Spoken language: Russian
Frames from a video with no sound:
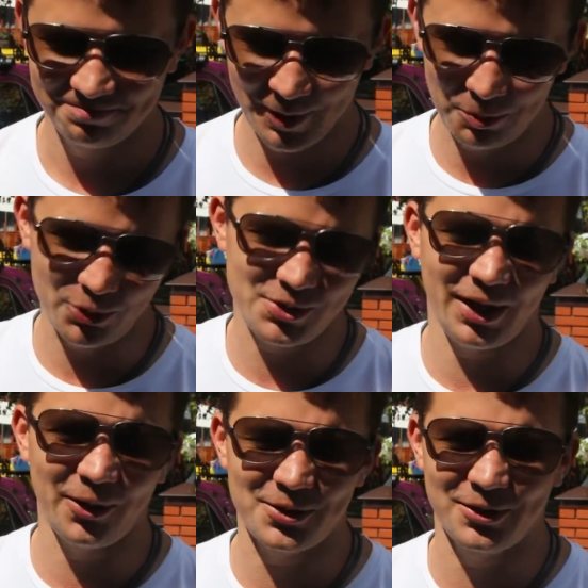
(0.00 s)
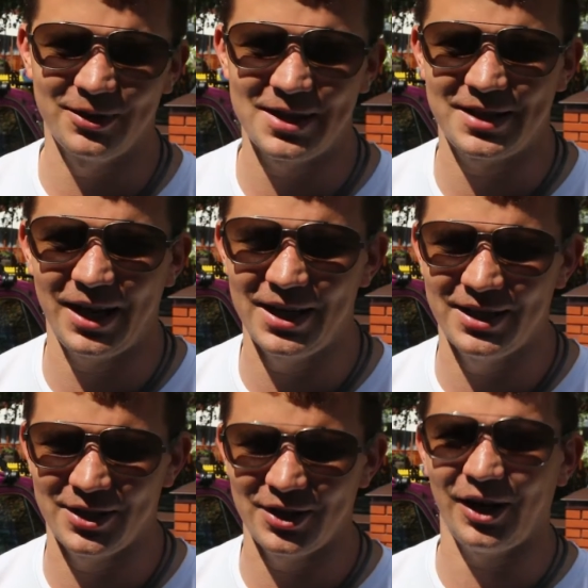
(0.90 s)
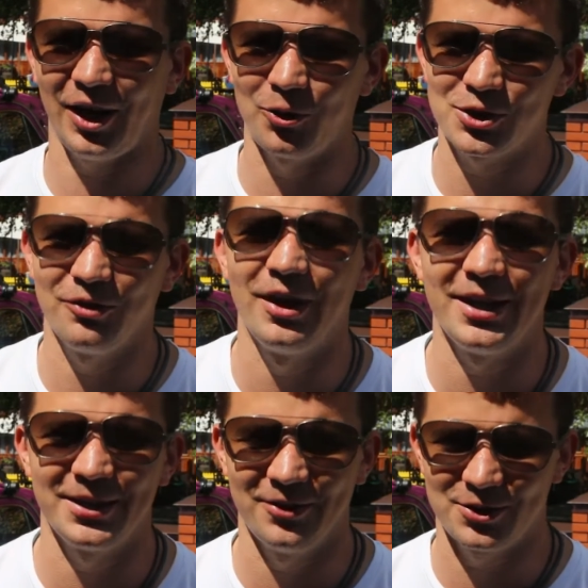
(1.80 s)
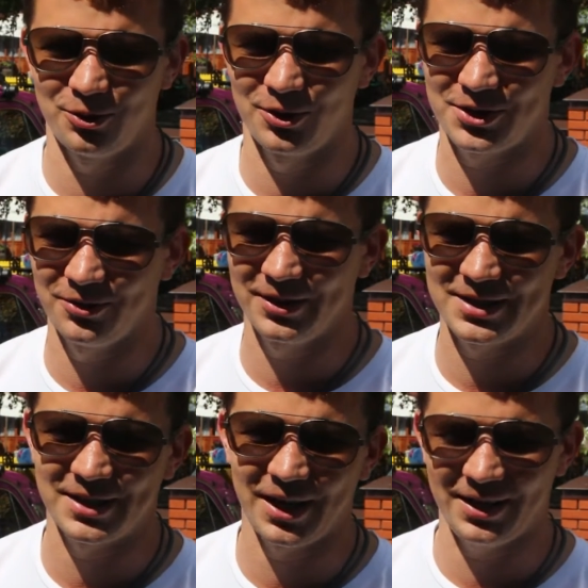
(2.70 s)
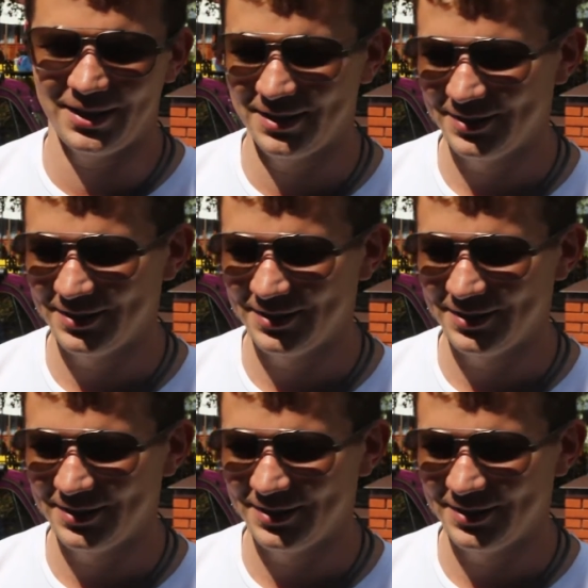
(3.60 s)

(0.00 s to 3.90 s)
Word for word: да просто хорошего настроения, хорошего летнего солнечного настроения.